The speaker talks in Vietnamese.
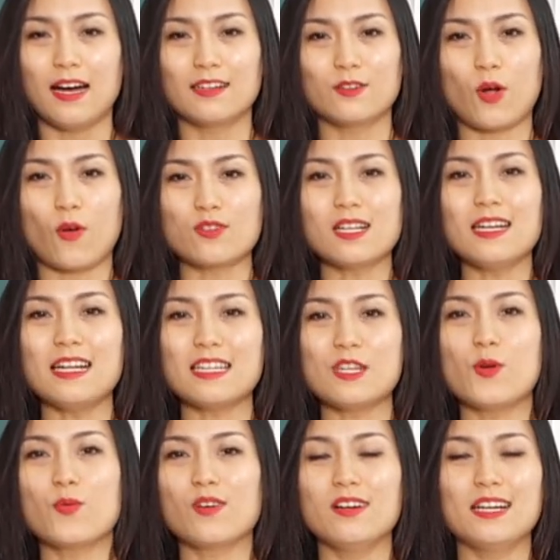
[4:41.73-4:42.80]
có rất là
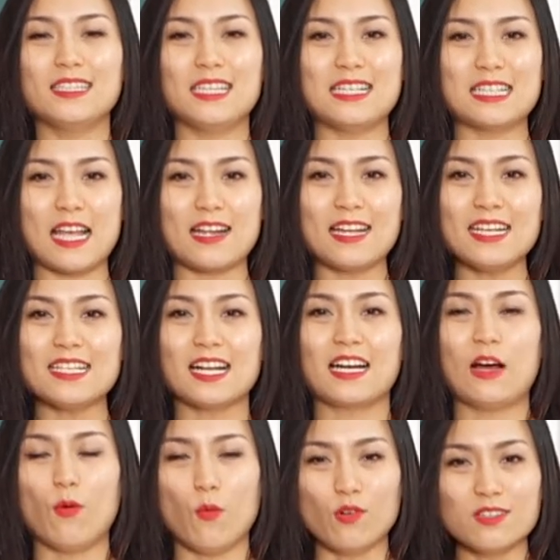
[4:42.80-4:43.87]
nhiều người thì sẽ nghĩ rằng là
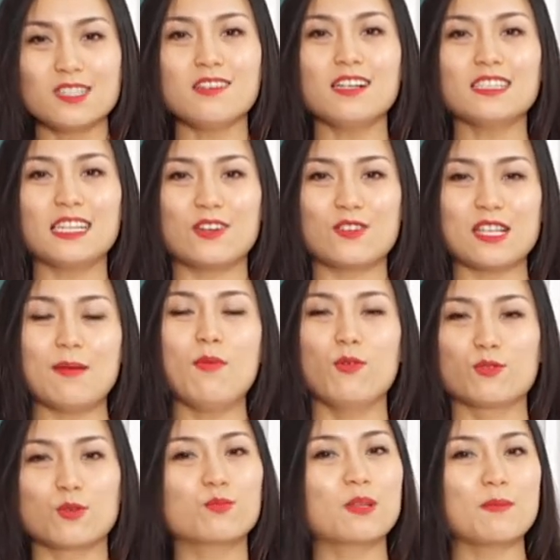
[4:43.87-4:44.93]
uống sữa thì nó sẽ bổ
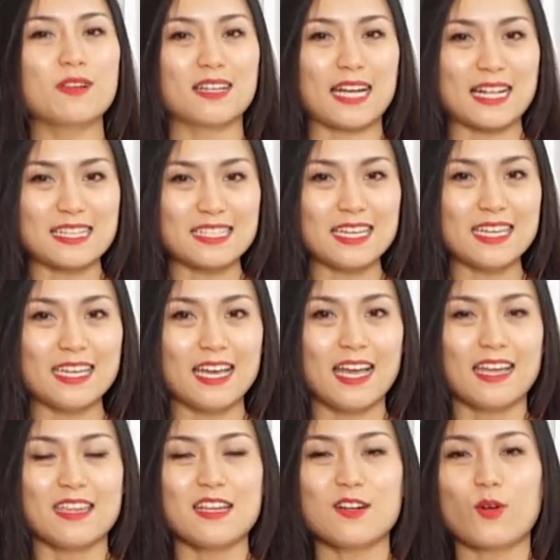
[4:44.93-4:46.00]
sung thêm được canxi
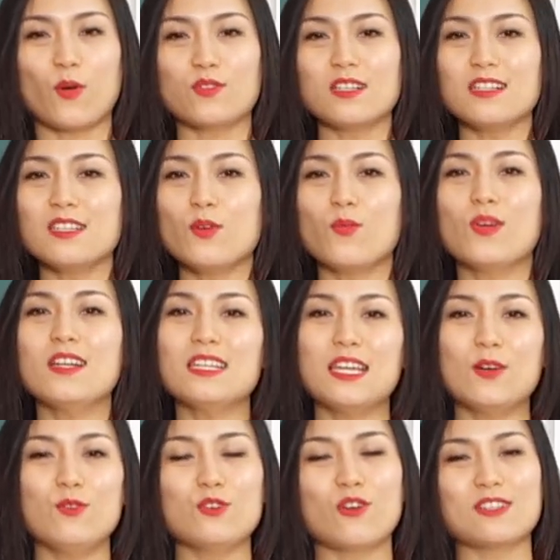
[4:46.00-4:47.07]
nhưng có rất nhiều nghiên
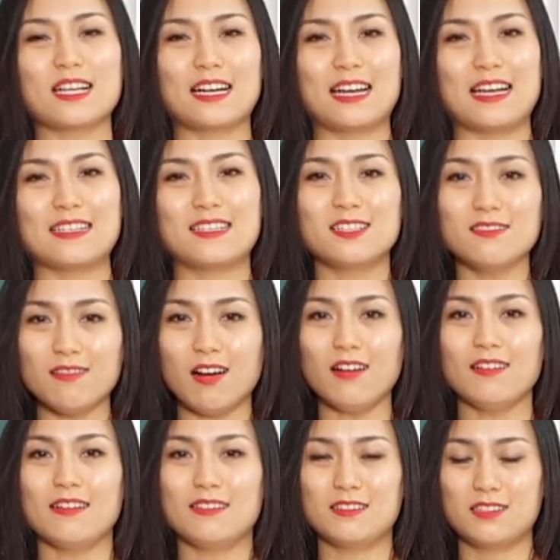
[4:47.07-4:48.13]
cứu cho rằng là sữa
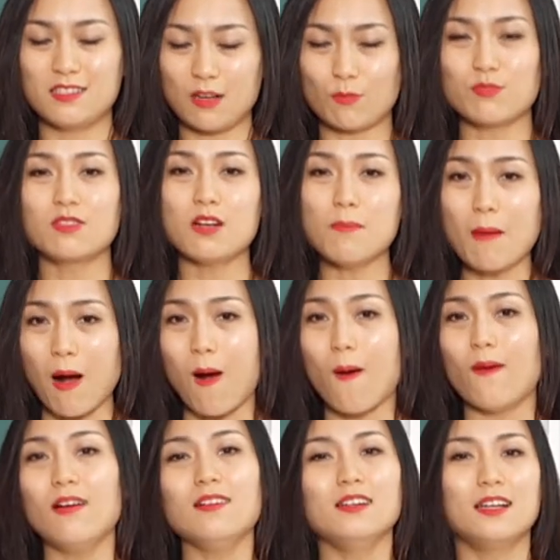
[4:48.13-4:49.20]
trong sữa
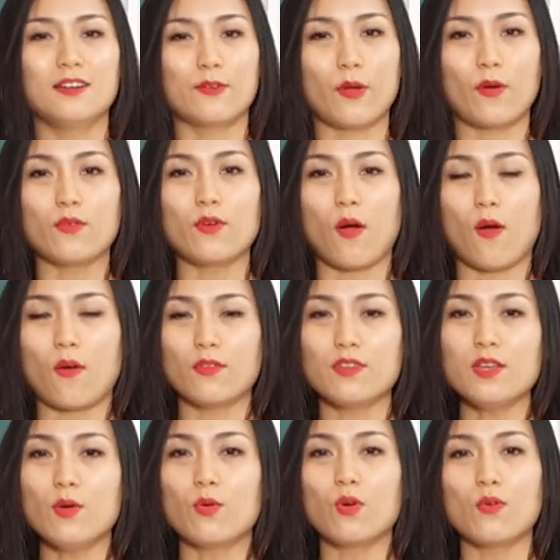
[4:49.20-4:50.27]
bò nó có
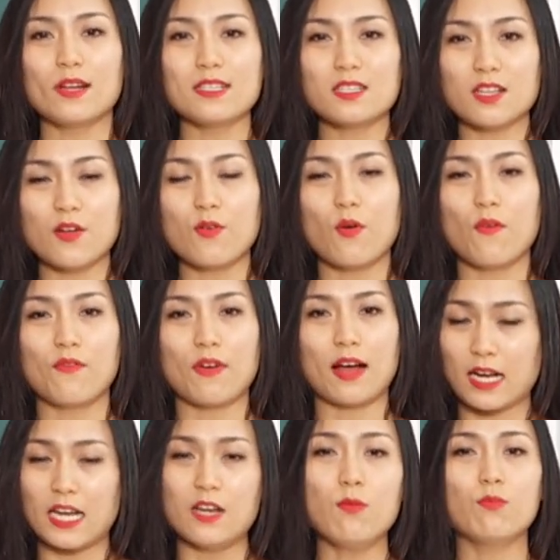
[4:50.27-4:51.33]
nhiều cholesterol và
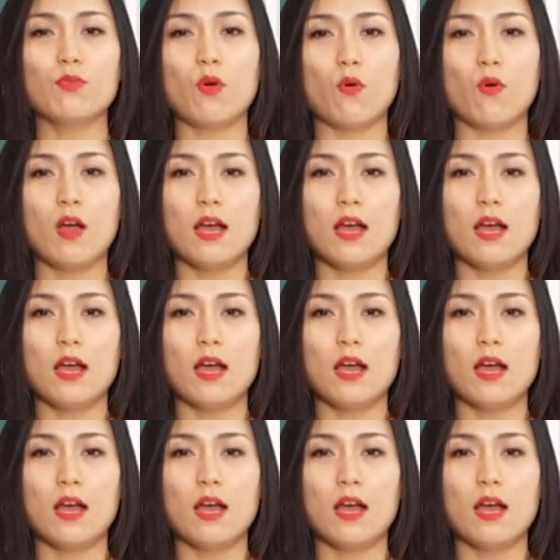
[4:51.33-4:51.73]
cái nồng độ